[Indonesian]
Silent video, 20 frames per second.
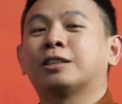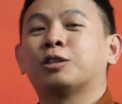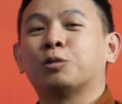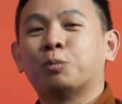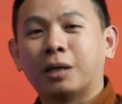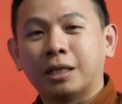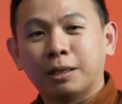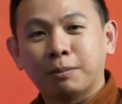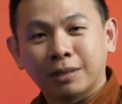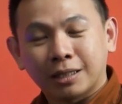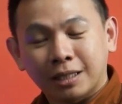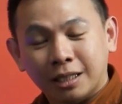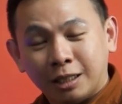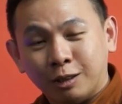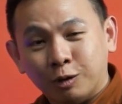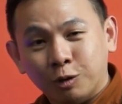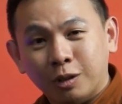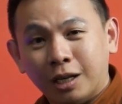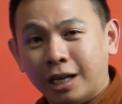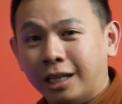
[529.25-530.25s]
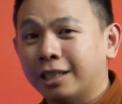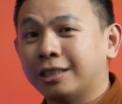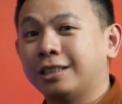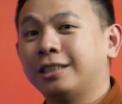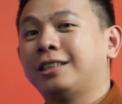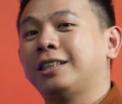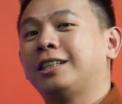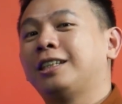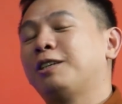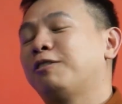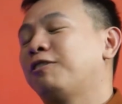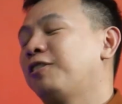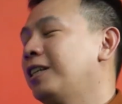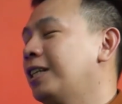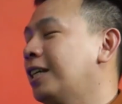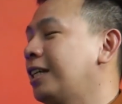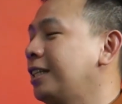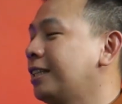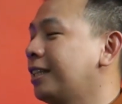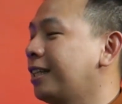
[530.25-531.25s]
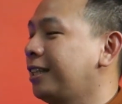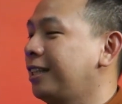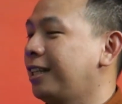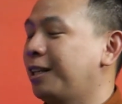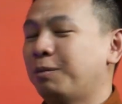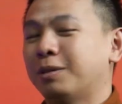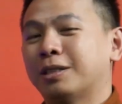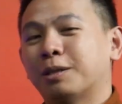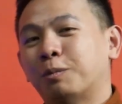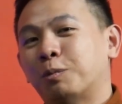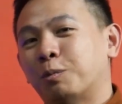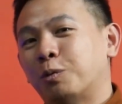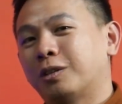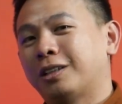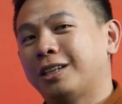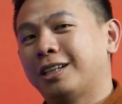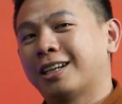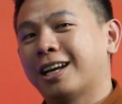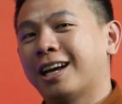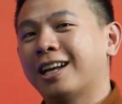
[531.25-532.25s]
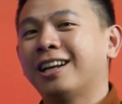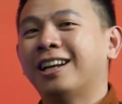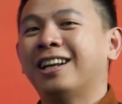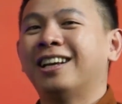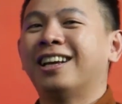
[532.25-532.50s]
Cuman masa itu nggak ada CCTV, jadi saya tidak bisa membuktikan.